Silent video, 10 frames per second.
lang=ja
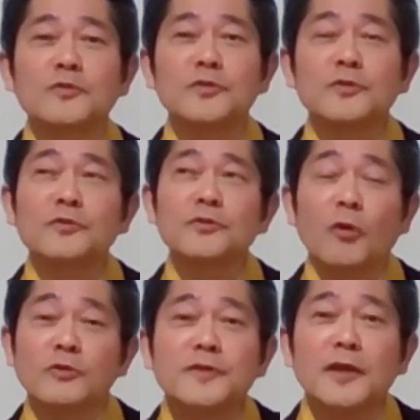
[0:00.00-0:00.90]

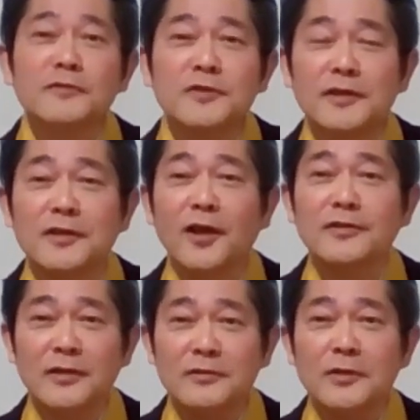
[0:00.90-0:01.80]
4000円ぐらいに書
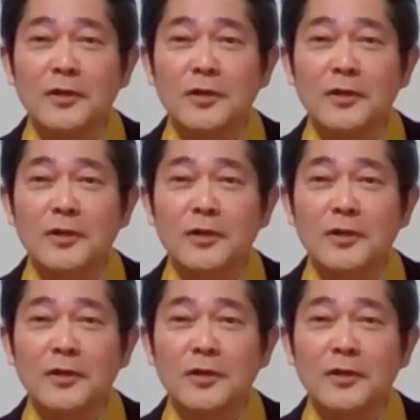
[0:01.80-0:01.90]
いた。